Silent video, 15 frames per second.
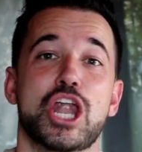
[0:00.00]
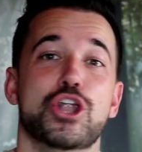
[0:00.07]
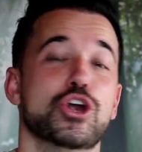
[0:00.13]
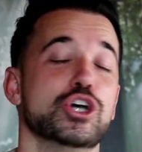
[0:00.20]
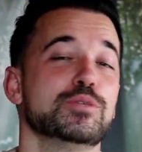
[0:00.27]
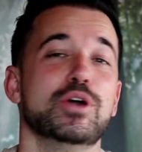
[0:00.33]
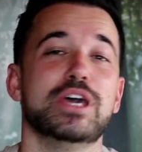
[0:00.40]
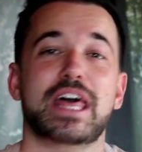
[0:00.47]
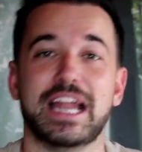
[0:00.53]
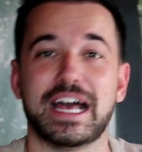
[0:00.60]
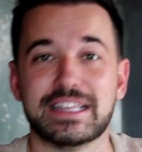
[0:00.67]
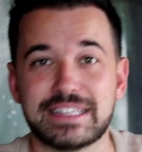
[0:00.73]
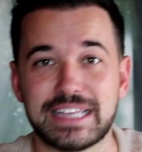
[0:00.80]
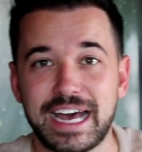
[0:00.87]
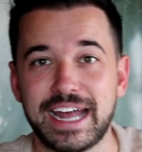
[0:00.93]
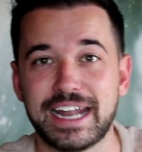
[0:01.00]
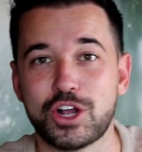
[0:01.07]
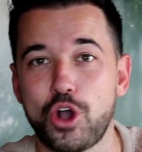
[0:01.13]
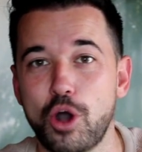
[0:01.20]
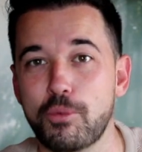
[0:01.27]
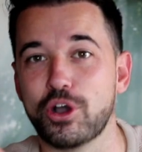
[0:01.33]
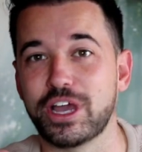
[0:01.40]
No os voy a
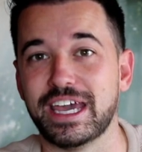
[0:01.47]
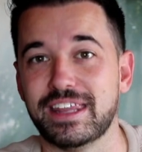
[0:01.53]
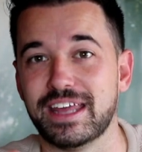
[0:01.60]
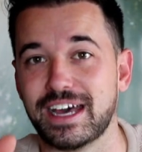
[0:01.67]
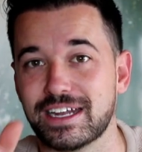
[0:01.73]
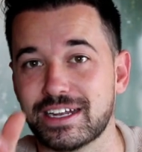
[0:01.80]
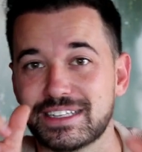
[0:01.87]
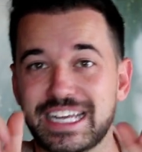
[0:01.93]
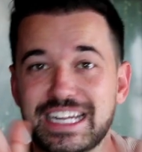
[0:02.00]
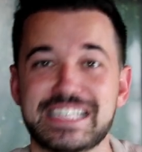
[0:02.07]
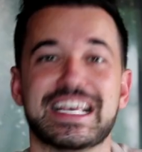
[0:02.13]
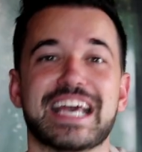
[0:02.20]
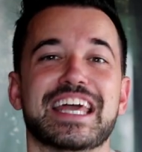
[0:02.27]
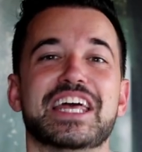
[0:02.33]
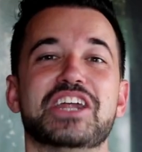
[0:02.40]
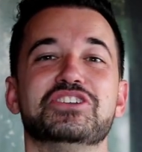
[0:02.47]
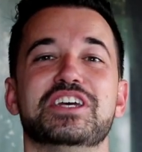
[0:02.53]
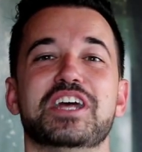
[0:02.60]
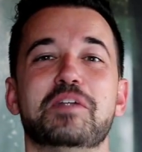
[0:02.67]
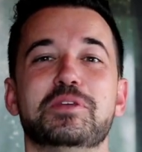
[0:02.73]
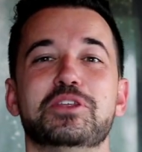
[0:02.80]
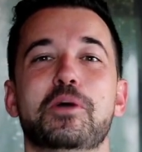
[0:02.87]
adelantar cómo quedan. Tenéis que quedaros
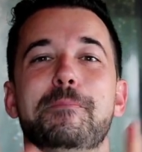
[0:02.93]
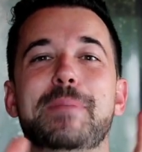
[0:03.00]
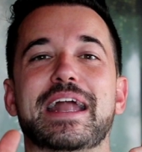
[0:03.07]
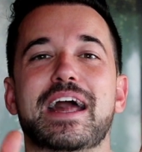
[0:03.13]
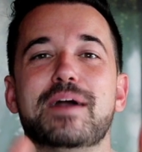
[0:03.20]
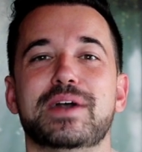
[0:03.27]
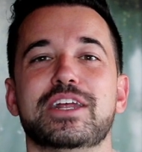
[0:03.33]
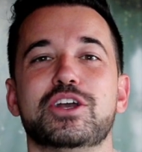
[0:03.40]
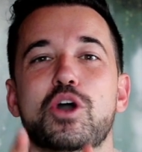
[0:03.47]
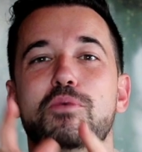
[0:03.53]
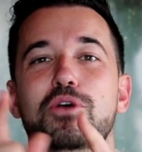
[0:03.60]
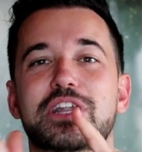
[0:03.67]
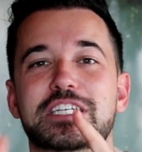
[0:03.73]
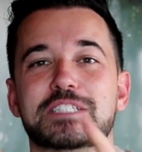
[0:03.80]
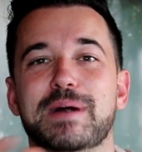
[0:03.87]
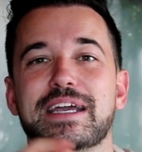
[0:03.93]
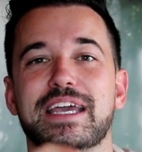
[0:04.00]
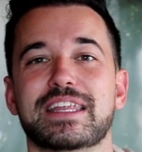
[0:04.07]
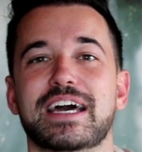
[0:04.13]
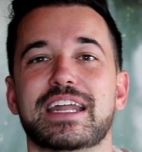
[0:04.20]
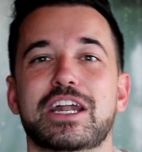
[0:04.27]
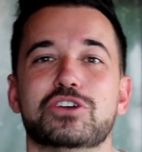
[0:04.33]
en el vídeo para ver cómo les va a
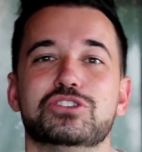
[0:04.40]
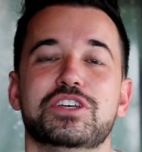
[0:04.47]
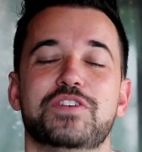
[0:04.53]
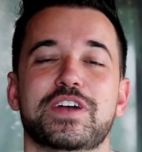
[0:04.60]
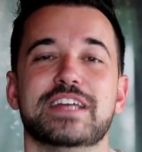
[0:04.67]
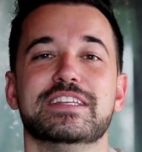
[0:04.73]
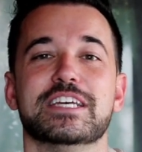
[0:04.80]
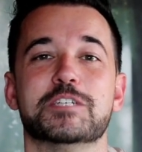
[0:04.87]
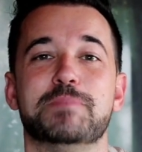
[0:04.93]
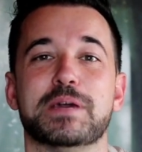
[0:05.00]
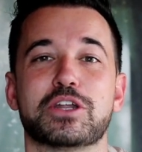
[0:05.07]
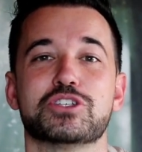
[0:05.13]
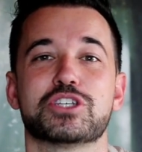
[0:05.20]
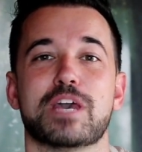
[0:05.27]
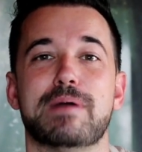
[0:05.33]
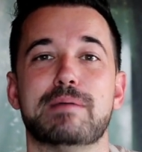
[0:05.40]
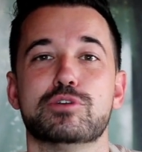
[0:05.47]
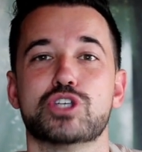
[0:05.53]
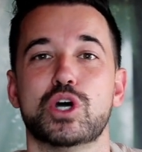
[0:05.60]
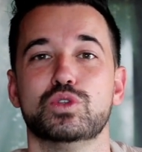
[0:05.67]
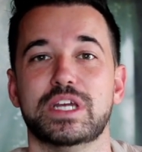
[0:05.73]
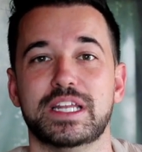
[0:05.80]
quedar a los diferentes perros que
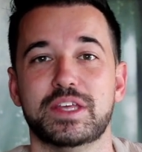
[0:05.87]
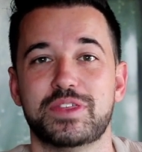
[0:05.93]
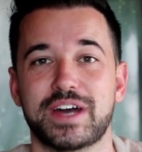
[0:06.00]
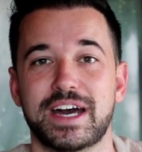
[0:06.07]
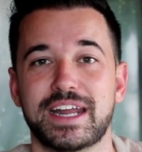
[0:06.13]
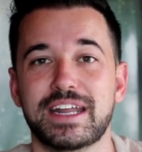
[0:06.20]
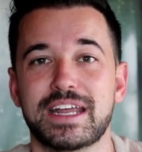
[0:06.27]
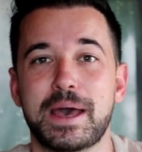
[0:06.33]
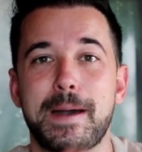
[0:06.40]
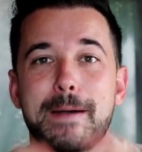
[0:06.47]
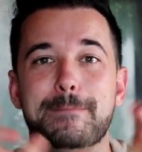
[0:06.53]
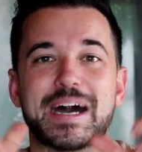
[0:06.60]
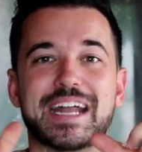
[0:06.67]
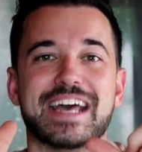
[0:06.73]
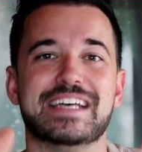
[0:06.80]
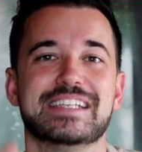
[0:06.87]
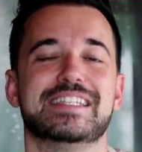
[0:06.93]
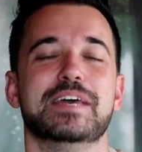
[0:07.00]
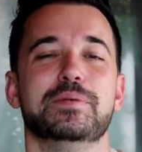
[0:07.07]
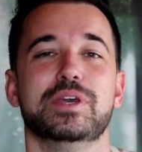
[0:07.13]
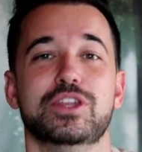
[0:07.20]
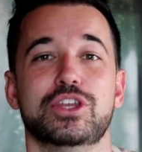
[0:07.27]
vamos a utilizar para
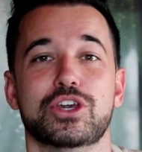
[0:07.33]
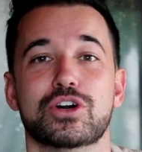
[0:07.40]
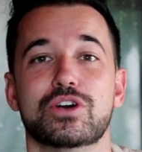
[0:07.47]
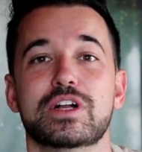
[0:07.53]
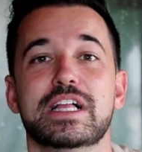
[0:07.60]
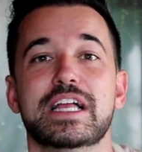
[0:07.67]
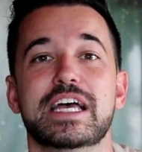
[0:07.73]
este vídeo.